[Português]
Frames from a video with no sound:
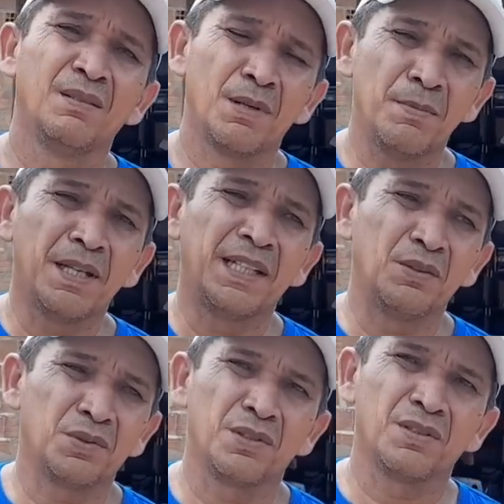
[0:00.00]
Primeiro
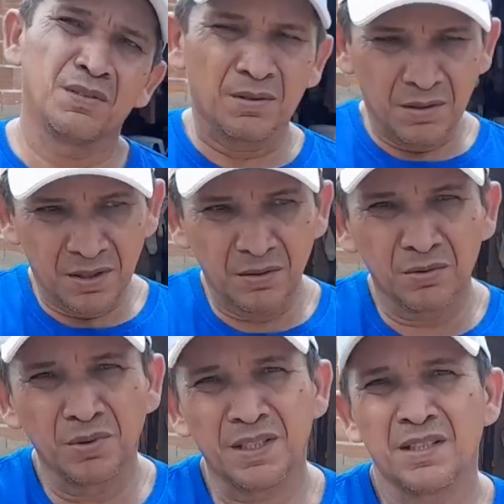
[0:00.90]
Deus,
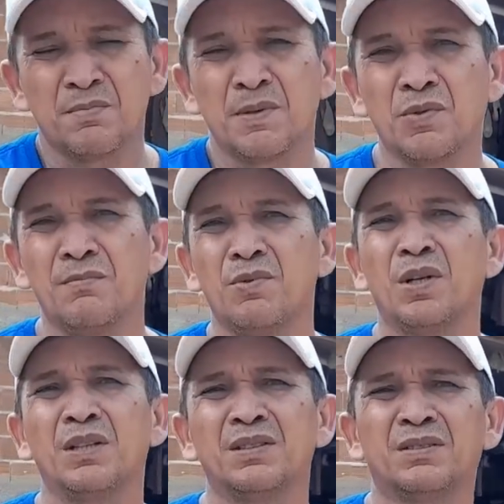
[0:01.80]
Segundo essas pessoas boas.
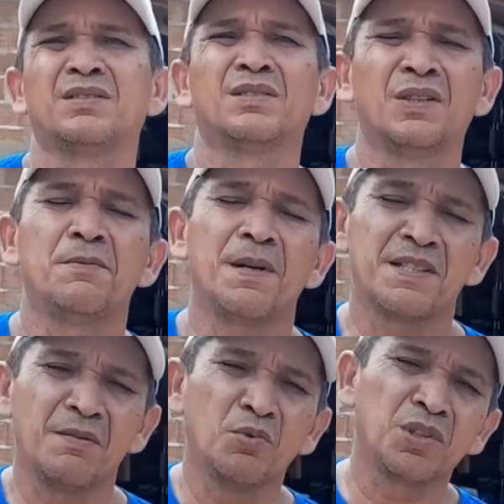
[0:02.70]
Então a gente
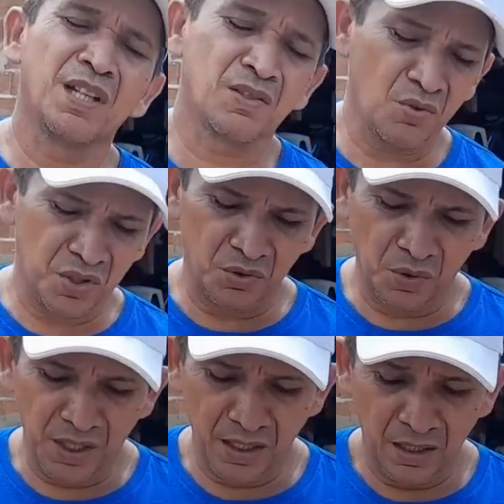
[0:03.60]
precisa muito que eles
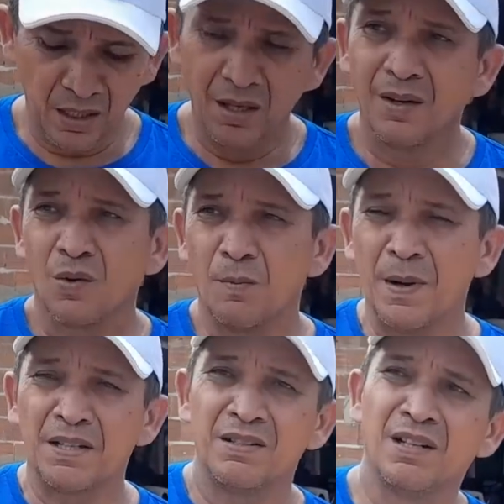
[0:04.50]
continuem
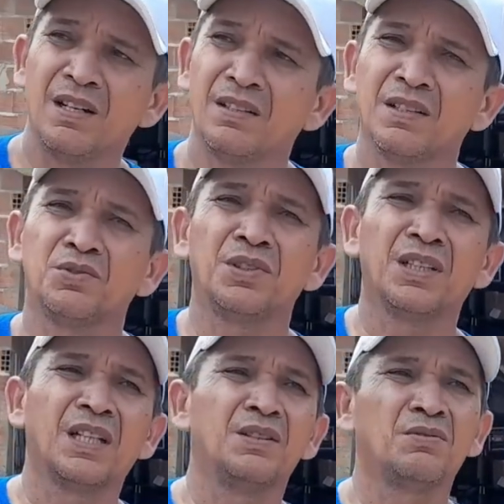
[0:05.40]
compartilhando,
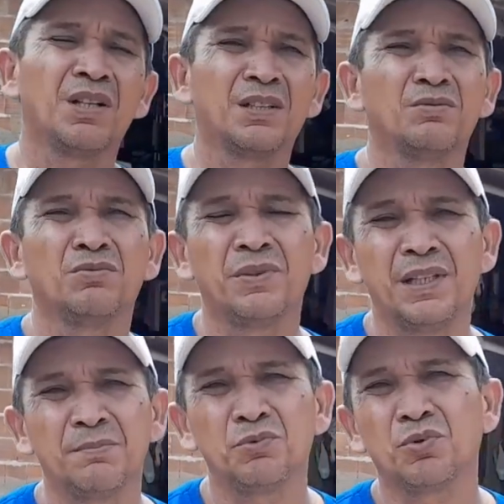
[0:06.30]
ajudando aí o canal do
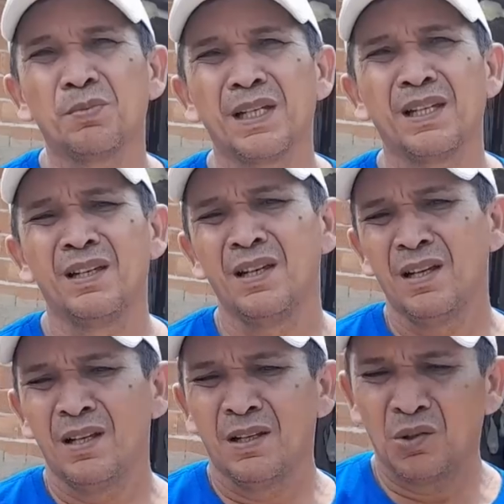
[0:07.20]
Felipe, né?
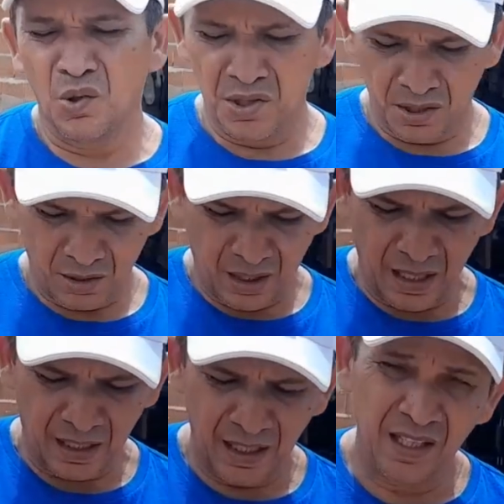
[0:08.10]
Dois
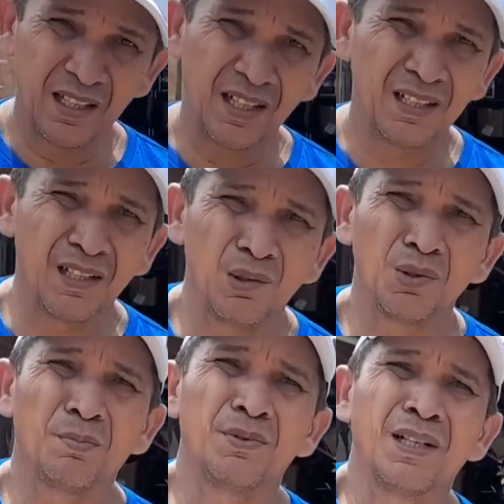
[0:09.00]
caras guerreiros aí que
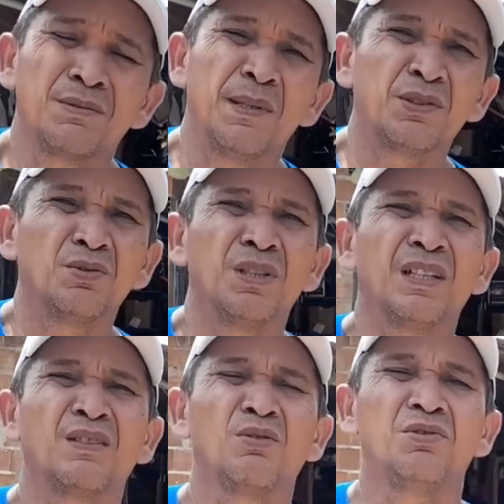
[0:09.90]
lutam por as pessoas
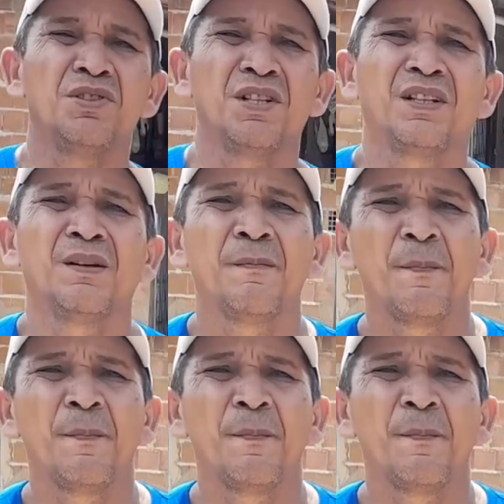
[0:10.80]
todo dia, né?